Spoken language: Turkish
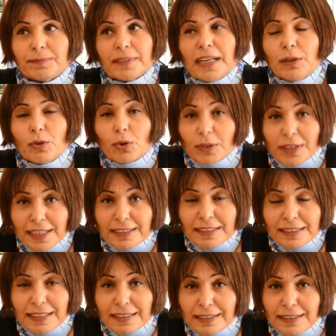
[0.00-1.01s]
yani
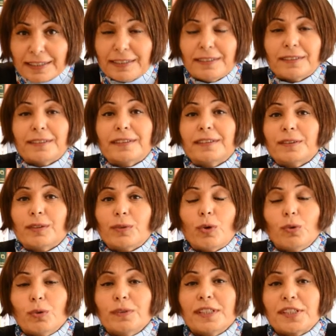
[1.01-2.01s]
kolaylıklarla e,
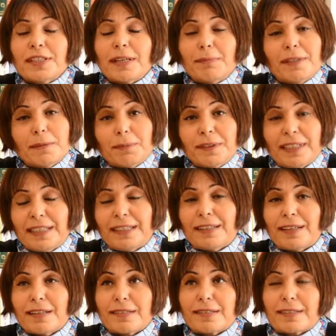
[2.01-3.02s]
olgunlaşan bir yapı değil
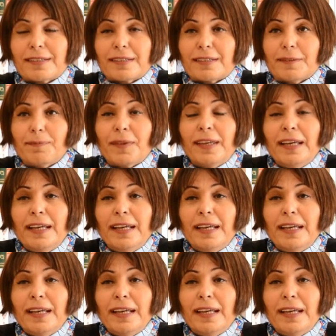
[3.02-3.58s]
ne yazık ki.